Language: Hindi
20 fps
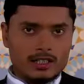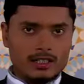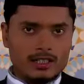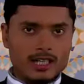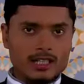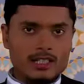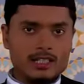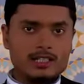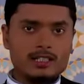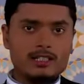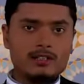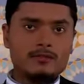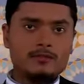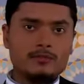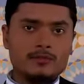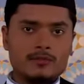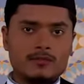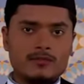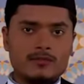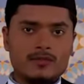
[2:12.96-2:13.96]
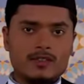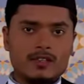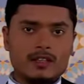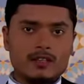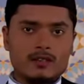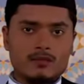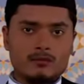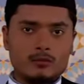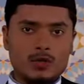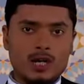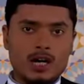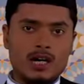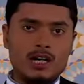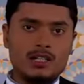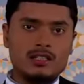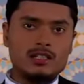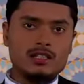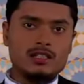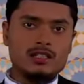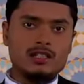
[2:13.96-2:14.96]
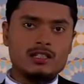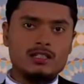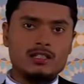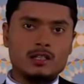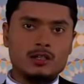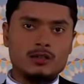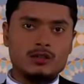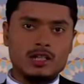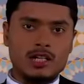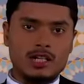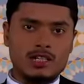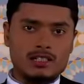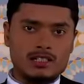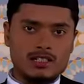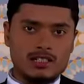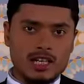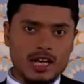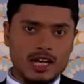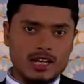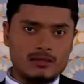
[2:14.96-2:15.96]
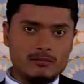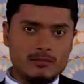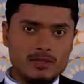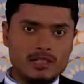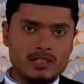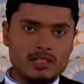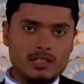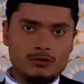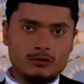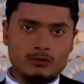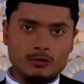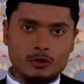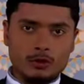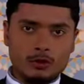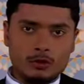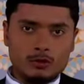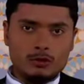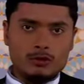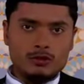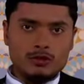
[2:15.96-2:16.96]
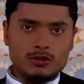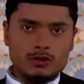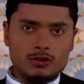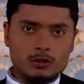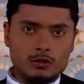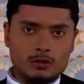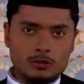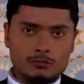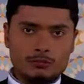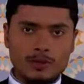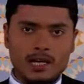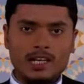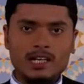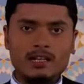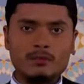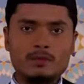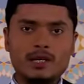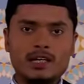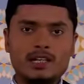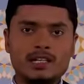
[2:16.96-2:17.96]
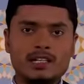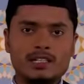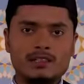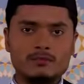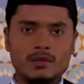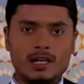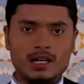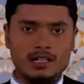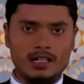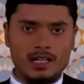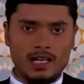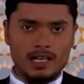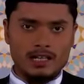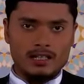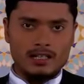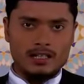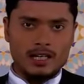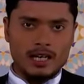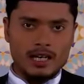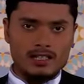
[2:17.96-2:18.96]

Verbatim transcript: यानी महाजरीन और अनसार में से वो लोग जो पहले पहले ईमान लाए